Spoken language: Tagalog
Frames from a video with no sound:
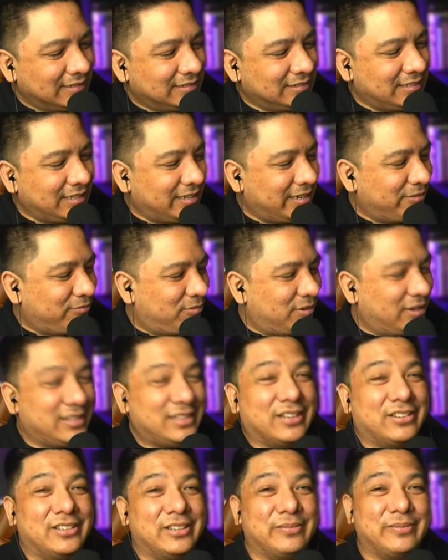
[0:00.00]
Tinabla
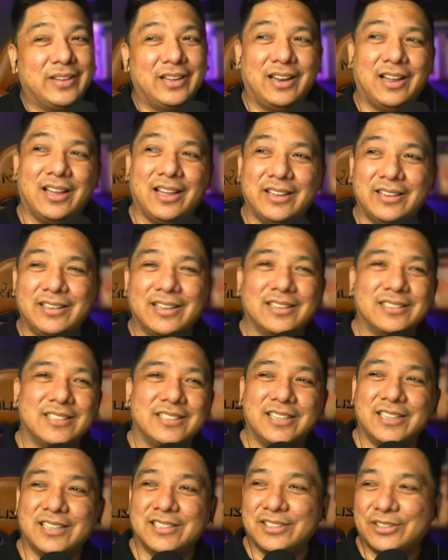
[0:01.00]
daw ng Malacanang si
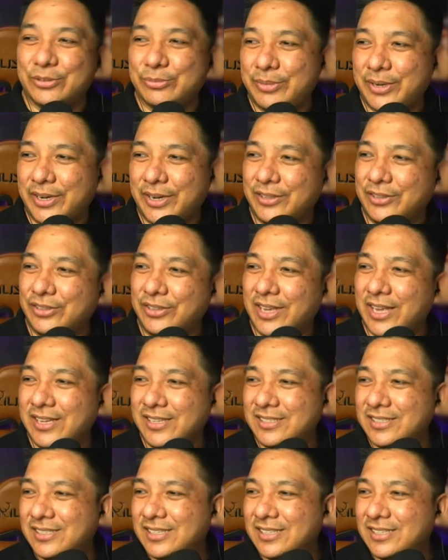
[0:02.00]
Jesse Robredo, guys.